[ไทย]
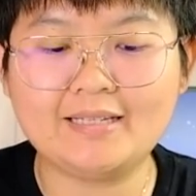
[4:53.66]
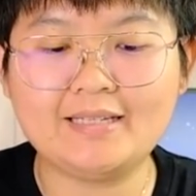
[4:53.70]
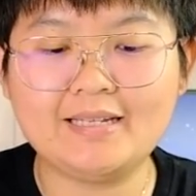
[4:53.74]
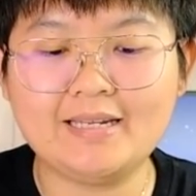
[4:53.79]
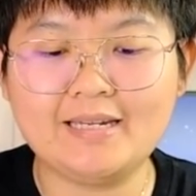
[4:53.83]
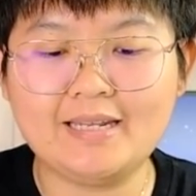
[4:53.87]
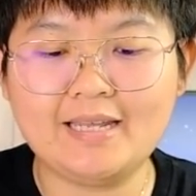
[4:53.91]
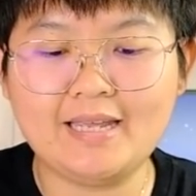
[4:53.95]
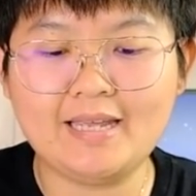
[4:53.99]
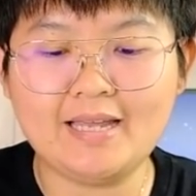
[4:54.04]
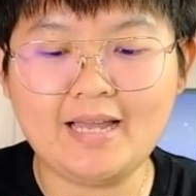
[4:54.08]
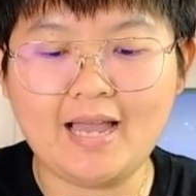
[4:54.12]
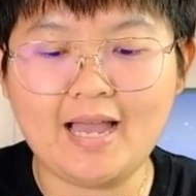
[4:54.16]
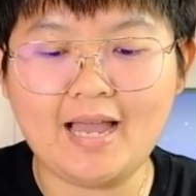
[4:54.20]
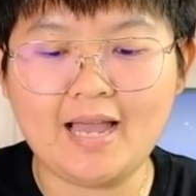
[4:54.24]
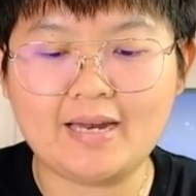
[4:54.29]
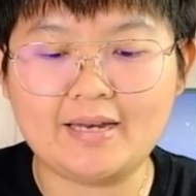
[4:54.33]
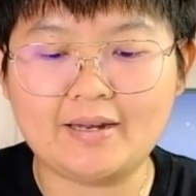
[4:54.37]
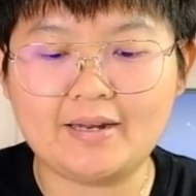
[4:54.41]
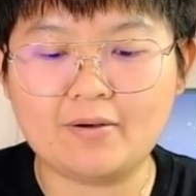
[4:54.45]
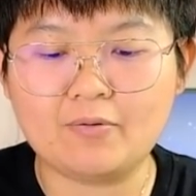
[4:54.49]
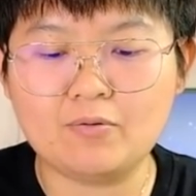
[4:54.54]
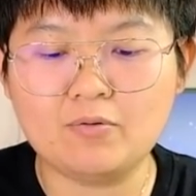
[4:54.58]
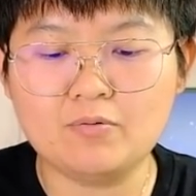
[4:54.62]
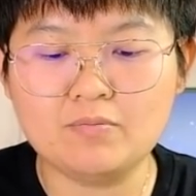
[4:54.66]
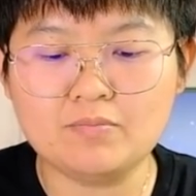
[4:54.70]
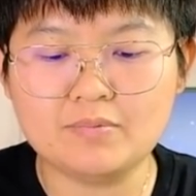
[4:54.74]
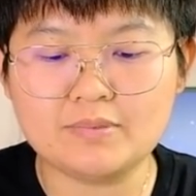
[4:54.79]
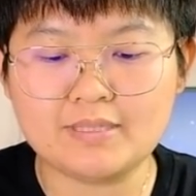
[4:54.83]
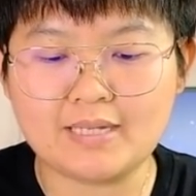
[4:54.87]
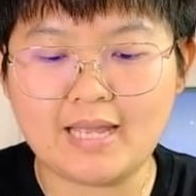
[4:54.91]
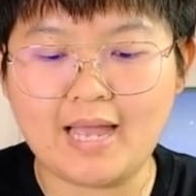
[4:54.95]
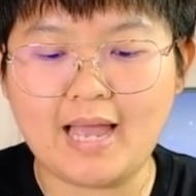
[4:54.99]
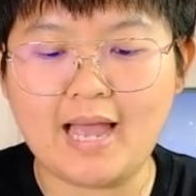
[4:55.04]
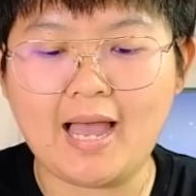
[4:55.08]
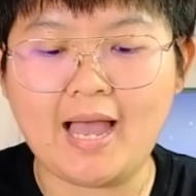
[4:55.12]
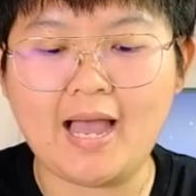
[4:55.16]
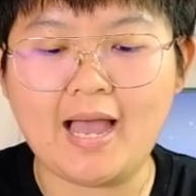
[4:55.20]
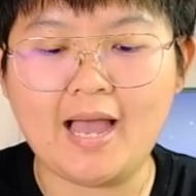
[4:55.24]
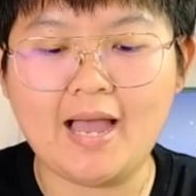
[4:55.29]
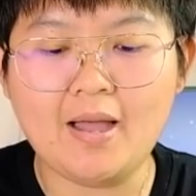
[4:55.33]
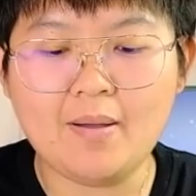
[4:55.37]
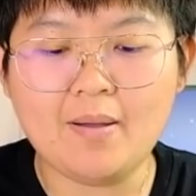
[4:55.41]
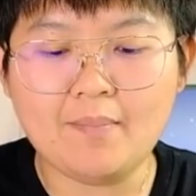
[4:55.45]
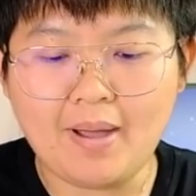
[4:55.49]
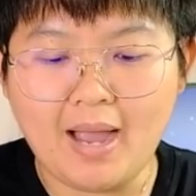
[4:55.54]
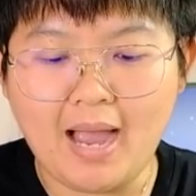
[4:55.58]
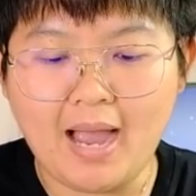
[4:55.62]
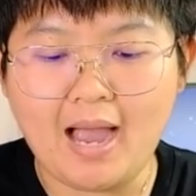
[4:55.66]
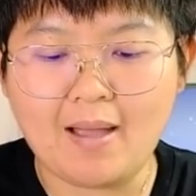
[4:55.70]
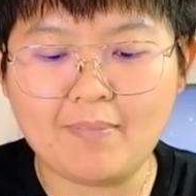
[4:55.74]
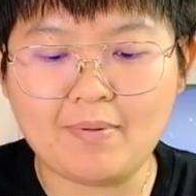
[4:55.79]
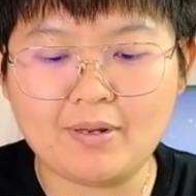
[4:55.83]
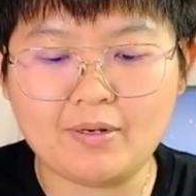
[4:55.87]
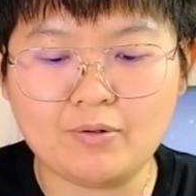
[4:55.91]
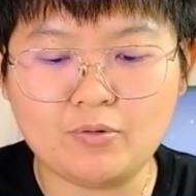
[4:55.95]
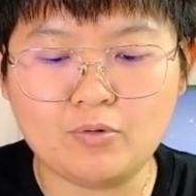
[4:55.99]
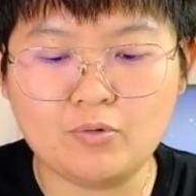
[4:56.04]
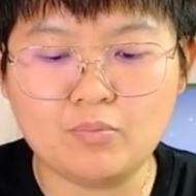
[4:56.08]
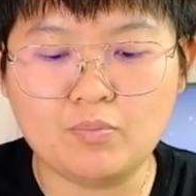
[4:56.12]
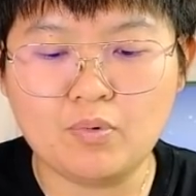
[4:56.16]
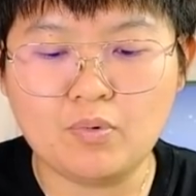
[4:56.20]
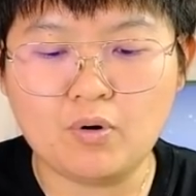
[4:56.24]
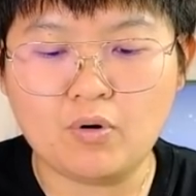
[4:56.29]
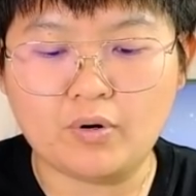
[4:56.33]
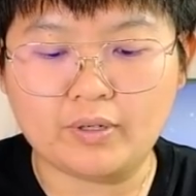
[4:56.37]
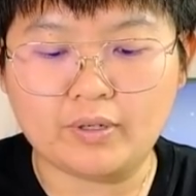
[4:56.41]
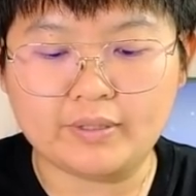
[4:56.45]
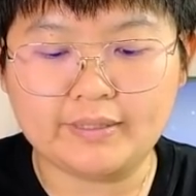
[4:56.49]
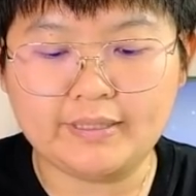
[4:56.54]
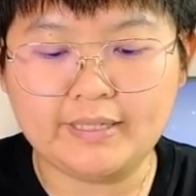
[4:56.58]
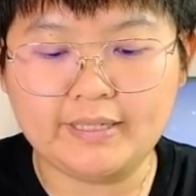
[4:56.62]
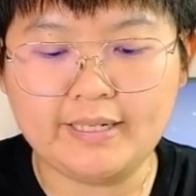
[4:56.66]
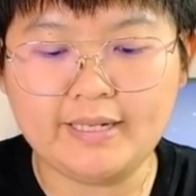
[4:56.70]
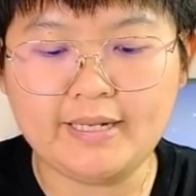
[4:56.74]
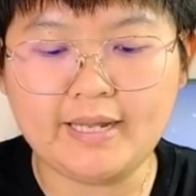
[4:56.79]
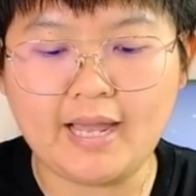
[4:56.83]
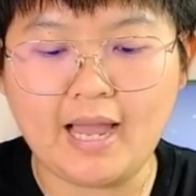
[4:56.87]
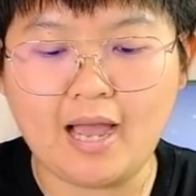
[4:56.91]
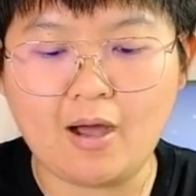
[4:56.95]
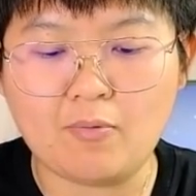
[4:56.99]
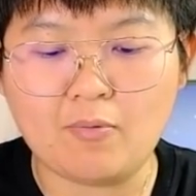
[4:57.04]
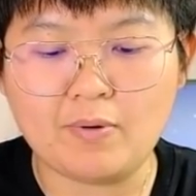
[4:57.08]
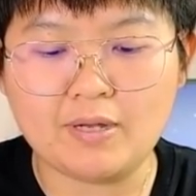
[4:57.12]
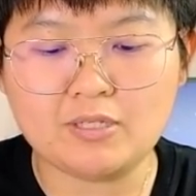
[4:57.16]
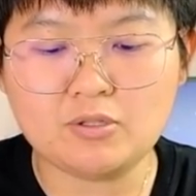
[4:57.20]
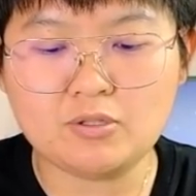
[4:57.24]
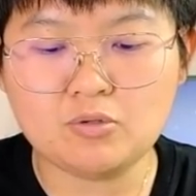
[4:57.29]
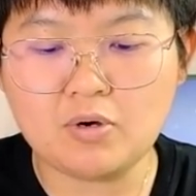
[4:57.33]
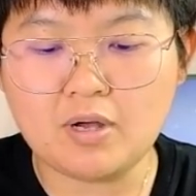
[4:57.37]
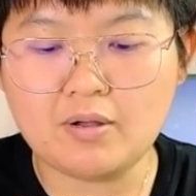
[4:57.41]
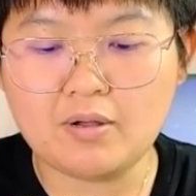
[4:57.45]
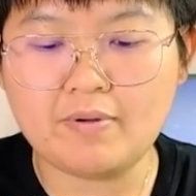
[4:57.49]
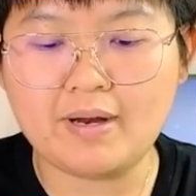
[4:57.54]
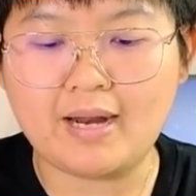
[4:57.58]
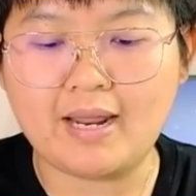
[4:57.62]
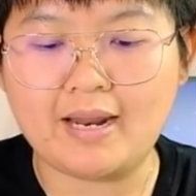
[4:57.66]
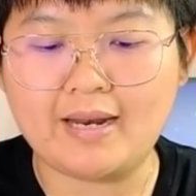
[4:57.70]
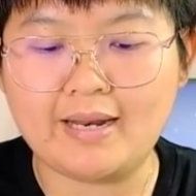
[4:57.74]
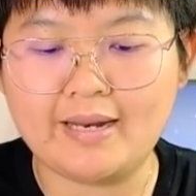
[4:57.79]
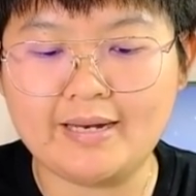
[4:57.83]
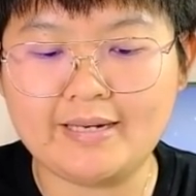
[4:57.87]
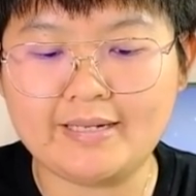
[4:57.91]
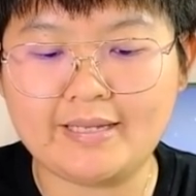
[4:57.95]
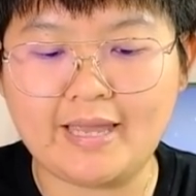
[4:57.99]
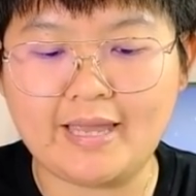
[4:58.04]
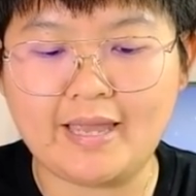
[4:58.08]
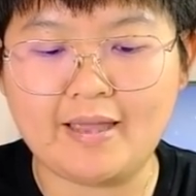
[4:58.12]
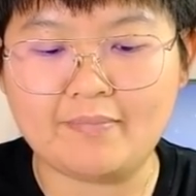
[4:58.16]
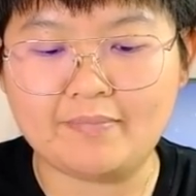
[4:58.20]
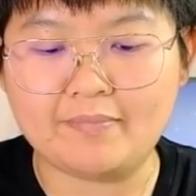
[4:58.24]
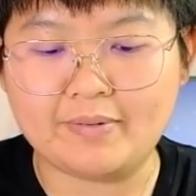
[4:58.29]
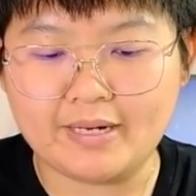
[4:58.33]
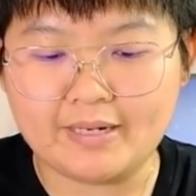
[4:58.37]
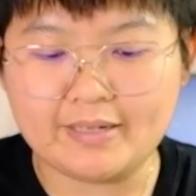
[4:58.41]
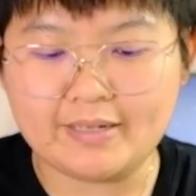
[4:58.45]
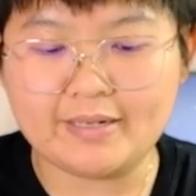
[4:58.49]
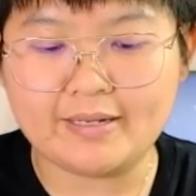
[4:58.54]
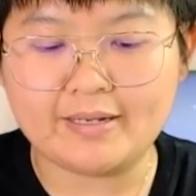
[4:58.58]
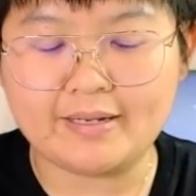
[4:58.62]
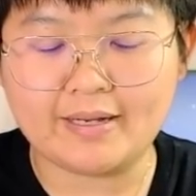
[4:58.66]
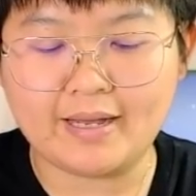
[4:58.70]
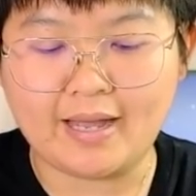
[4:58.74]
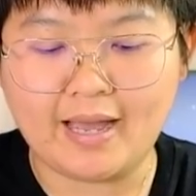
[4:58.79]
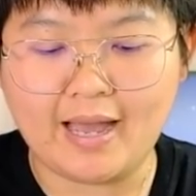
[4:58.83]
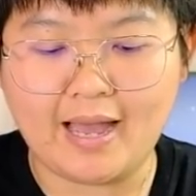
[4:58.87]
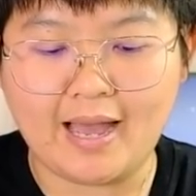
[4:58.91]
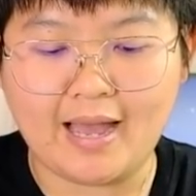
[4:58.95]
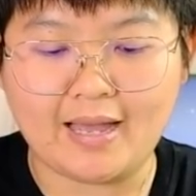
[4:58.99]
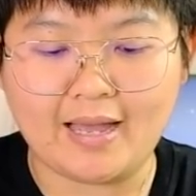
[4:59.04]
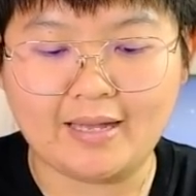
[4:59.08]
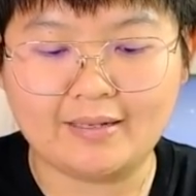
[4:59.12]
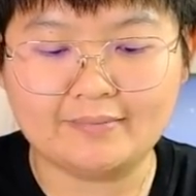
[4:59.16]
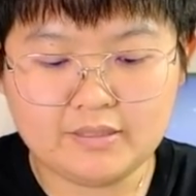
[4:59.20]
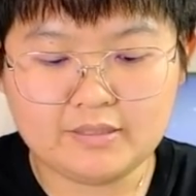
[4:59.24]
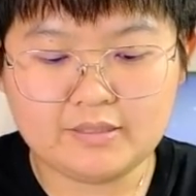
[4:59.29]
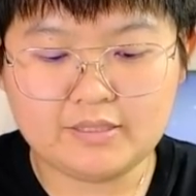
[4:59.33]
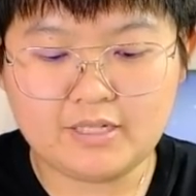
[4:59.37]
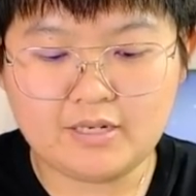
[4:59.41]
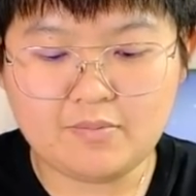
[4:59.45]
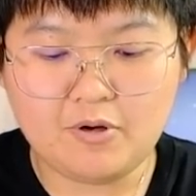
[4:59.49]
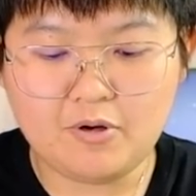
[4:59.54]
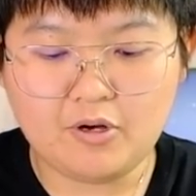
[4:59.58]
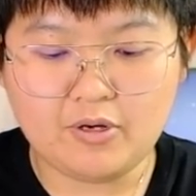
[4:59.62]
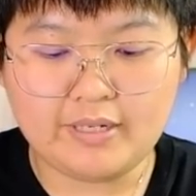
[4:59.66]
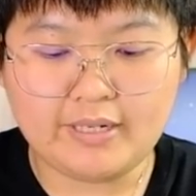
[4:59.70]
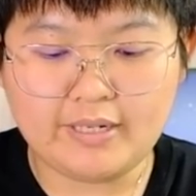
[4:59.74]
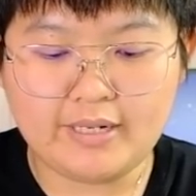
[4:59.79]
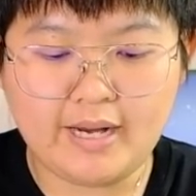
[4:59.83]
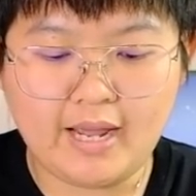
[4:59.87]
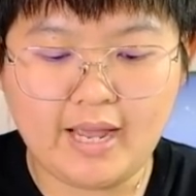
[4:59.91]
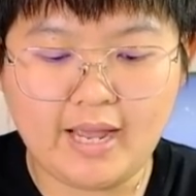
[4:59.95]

ทีนี้ค่ะเดี๋ยวอุ้มจะพาไปดูโหมดที่เอาไว้ช่วยเวลาเล่นเกมนิดนึงค่ะ เจ้าโหมดนี้